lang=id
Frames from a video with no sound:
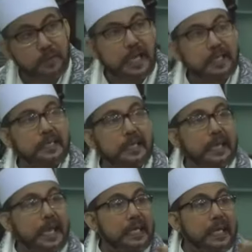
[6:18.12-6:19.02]
biasa
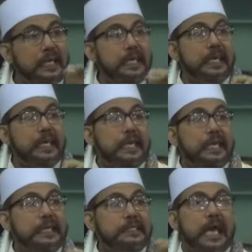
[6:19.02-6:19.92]
ya karena
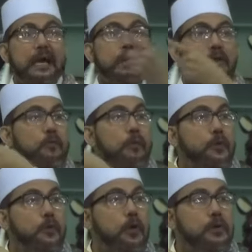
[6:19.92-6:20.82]
nilainya sama
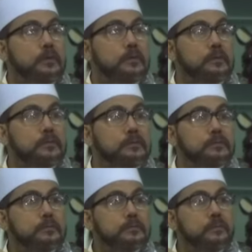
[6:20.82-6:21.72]
Ramadan.
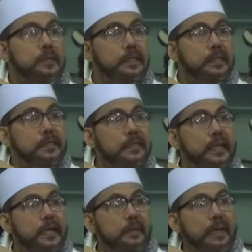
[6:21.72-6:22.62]
Kita
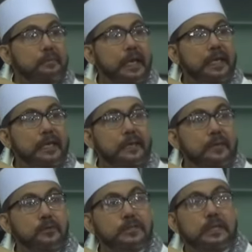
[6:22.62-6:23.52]
jangan main-main ini
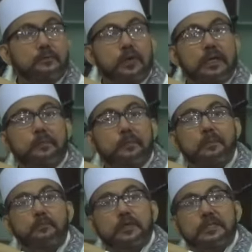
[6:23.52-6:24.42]
urusan bulan
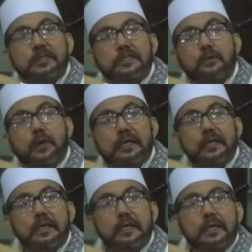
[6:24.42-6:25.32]
apa puasa Syawal.
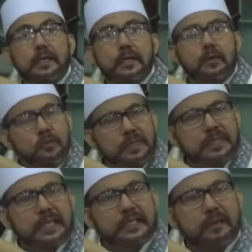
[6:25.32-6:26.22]
Kok
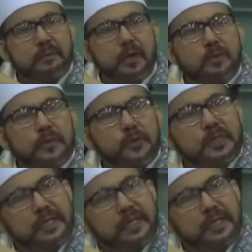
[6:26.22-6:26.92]
bisa sama Ramadan?